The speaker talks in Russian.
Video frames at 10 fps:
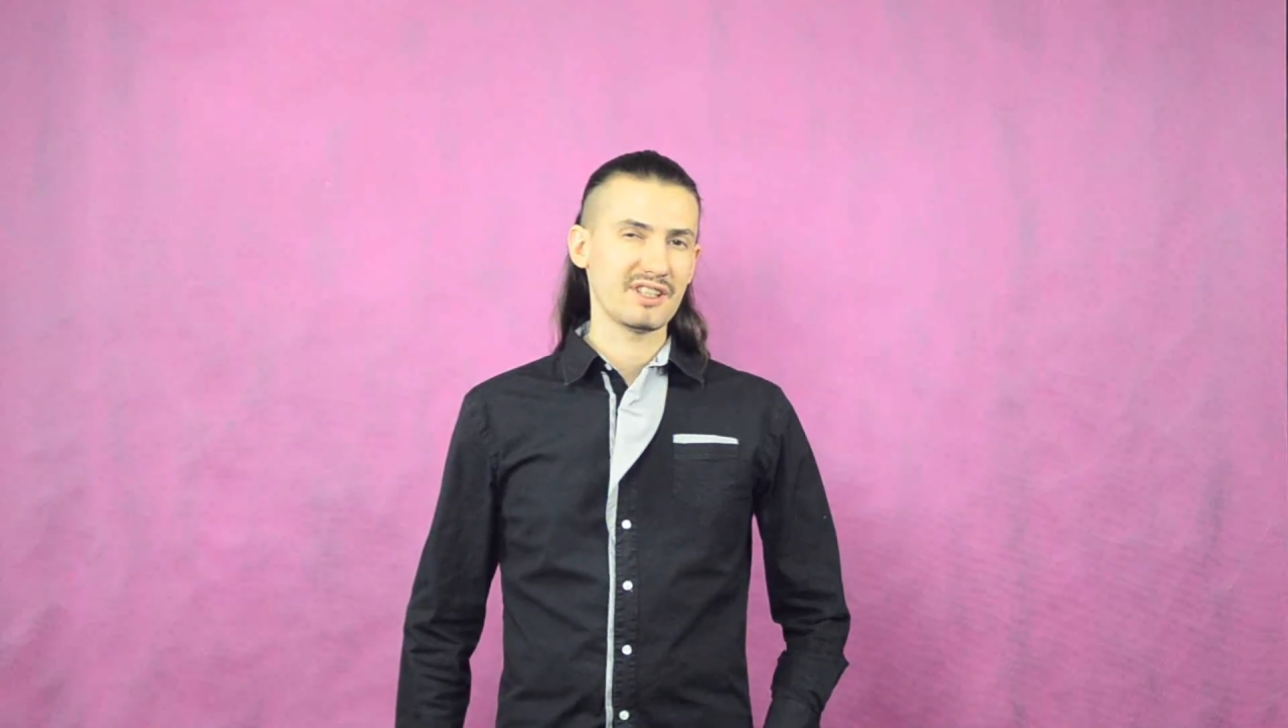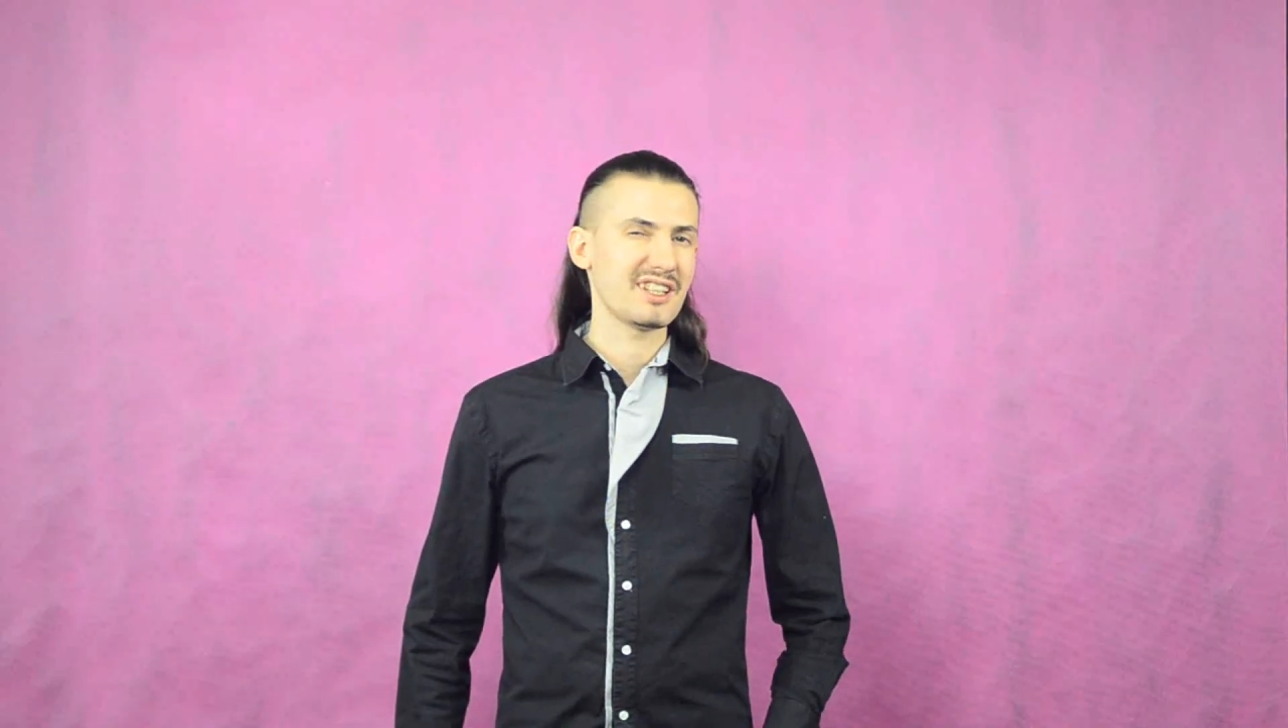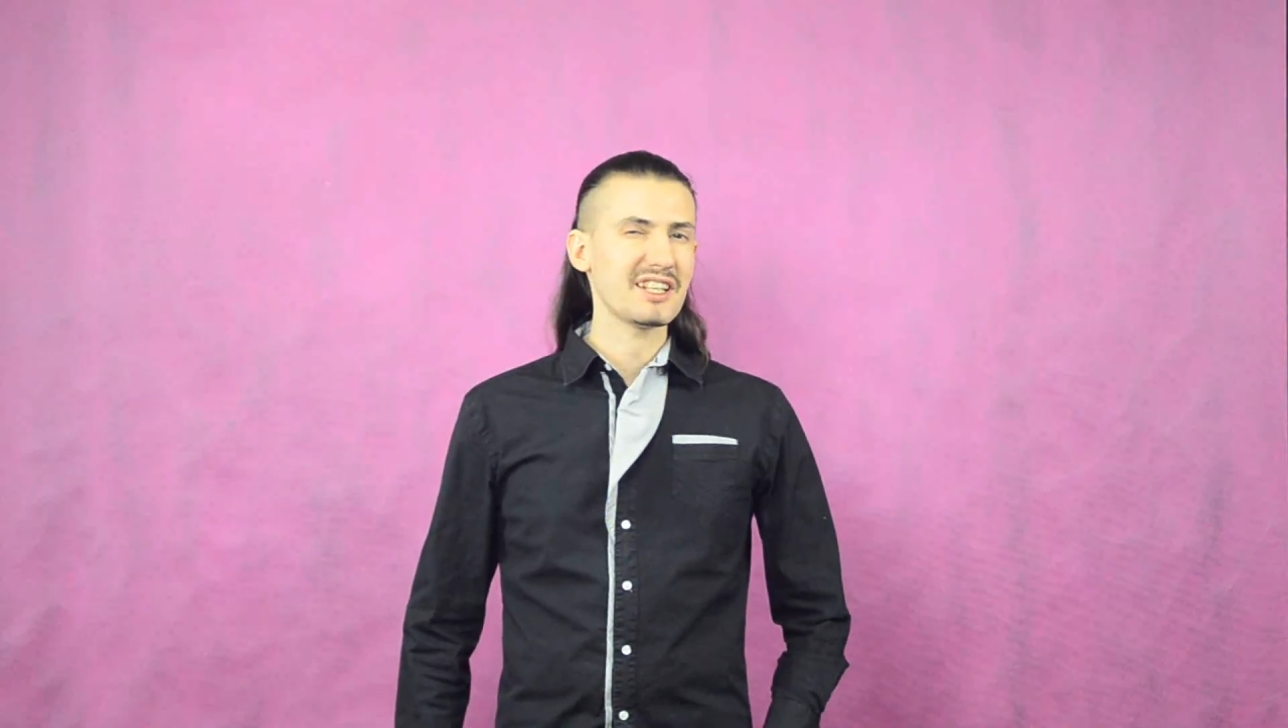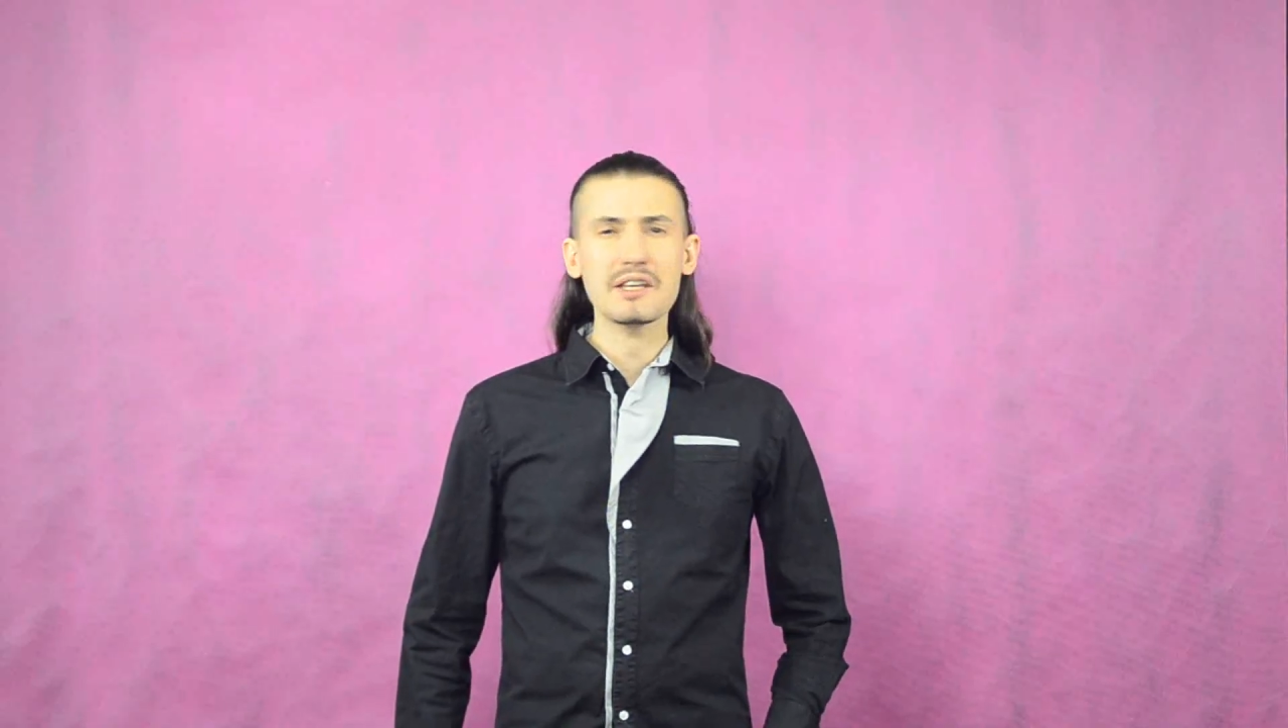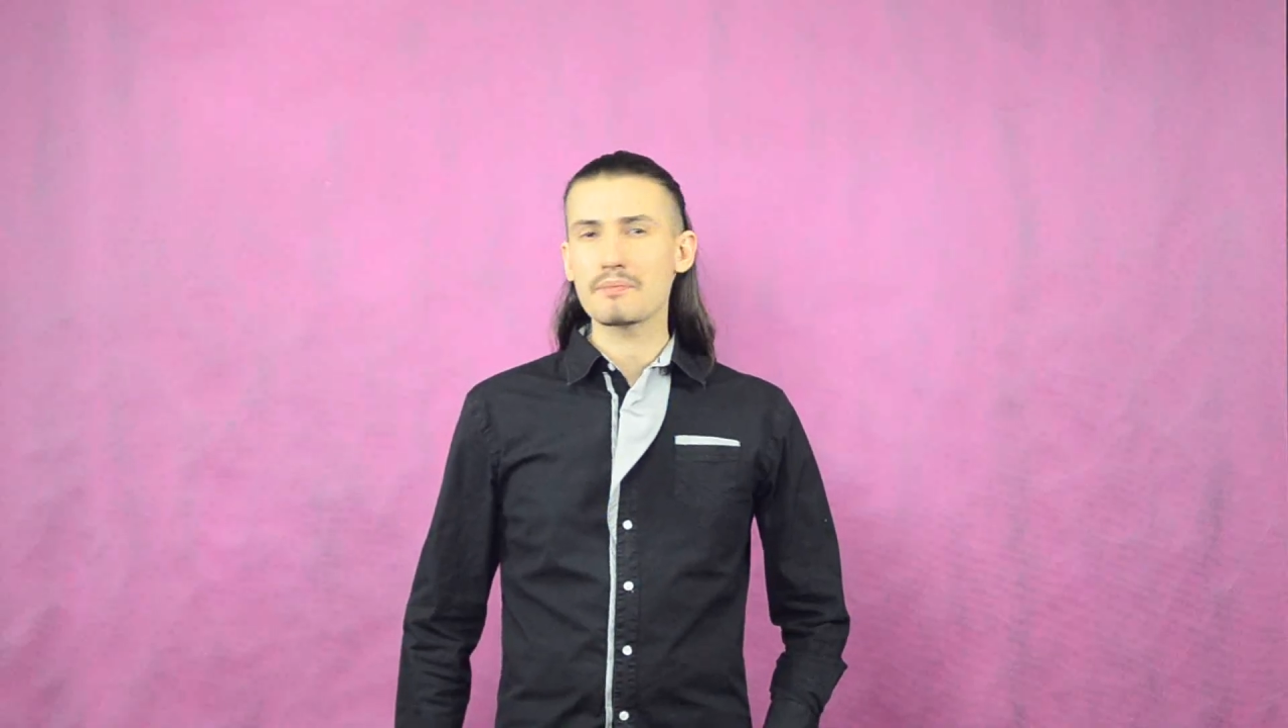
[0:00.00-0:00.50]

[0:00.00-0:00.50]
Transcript: такие